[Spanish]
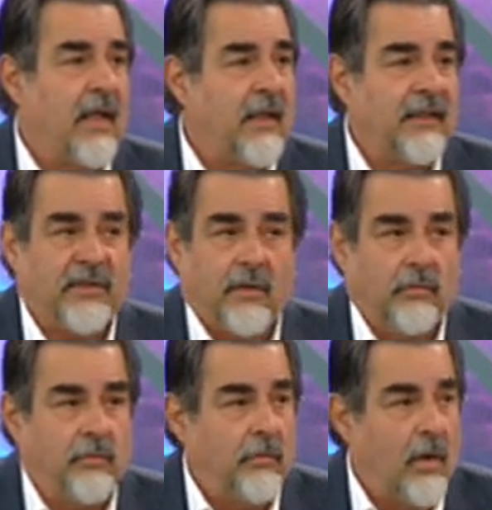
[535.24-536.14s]
casi en
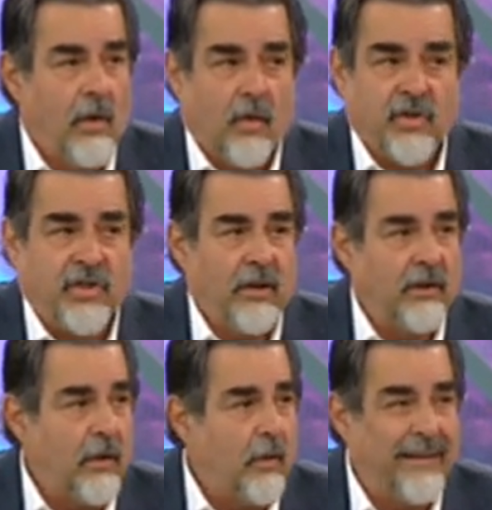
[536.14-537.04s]
un
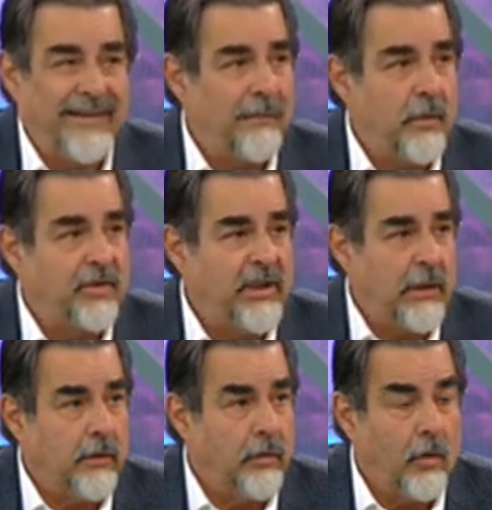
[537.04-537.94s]

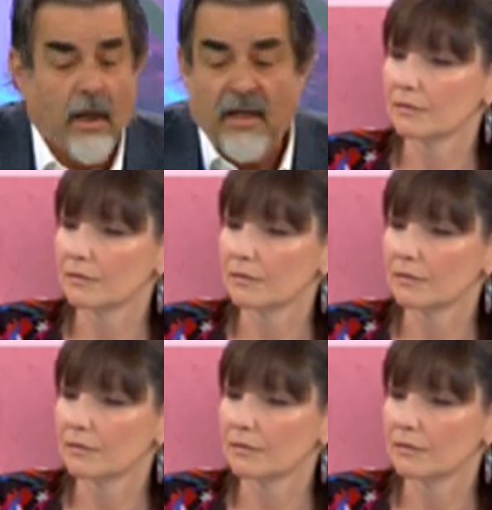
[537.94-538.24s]
80-90%.